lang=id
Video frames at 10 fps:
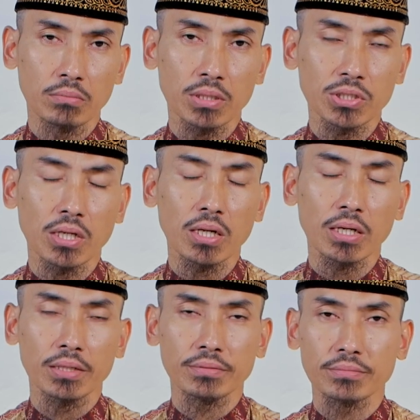
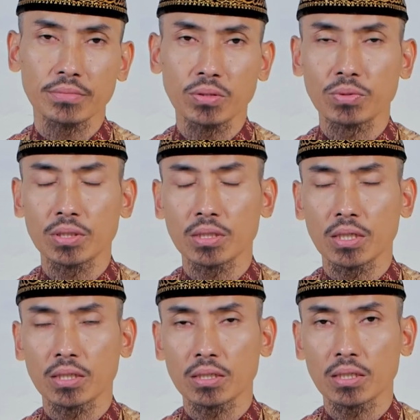masyarakat
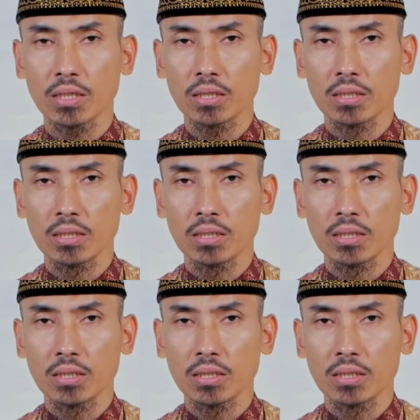demikian ya.